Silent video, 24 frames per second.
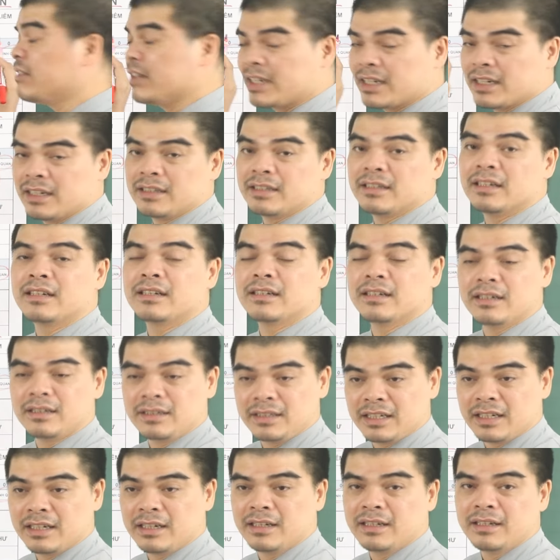phải cẩn thận hơn
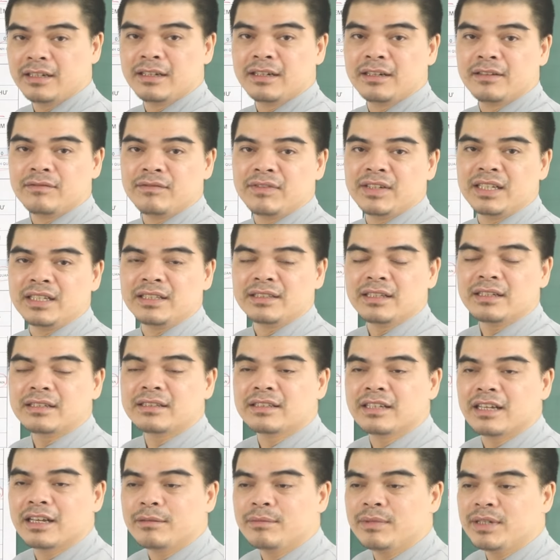nhé, vì rất
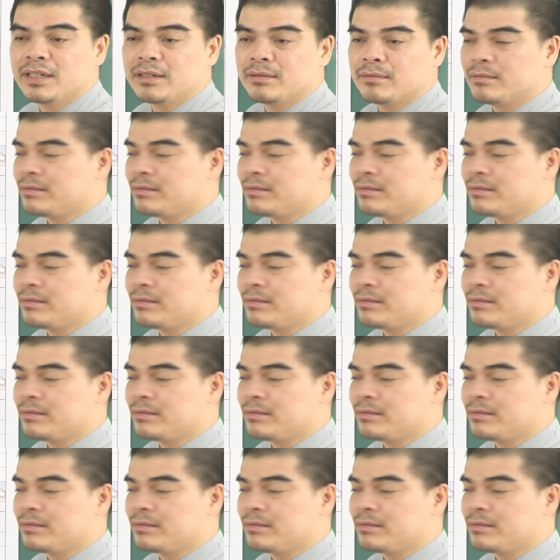dễ bị